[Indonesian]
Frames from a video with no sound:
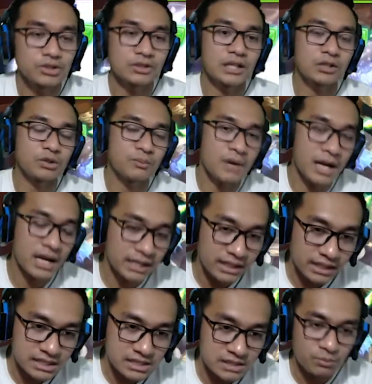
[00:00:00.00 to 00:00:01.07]
solarku
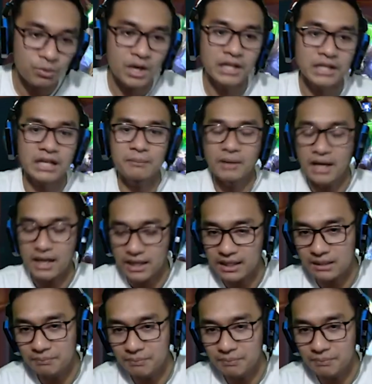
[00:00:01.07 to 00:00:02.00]
mengakhiri semuanya mengakhiri